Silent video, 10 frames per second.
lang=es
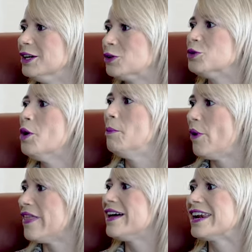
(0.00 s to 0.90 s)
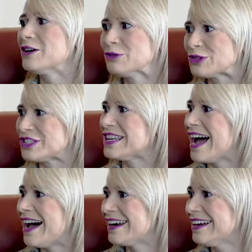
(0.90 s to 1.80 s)
tú no puedes
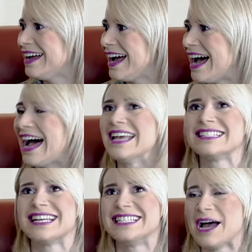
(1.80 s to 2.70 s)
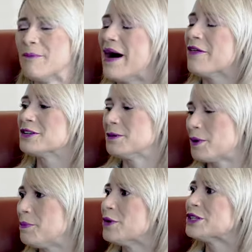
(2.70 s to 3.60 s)
renunciar a ese llamado, a ese
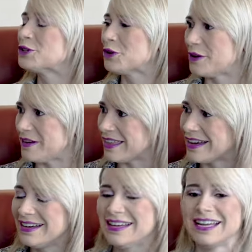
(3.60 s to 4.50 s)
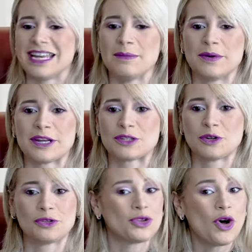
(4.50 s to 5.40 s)
propósito de vida, y por
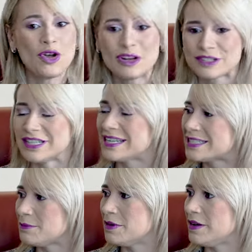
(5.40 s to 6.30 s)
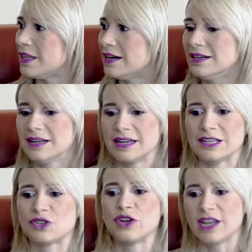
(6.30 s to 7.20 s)
eso todos los días de mi vida
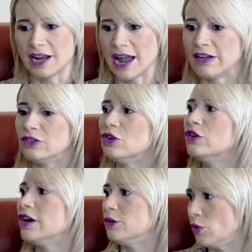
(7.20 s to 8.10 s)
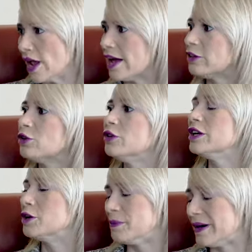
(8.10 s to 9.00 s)
estoy creando, educando
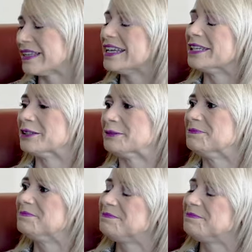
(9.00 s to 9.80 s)
y compartiendo.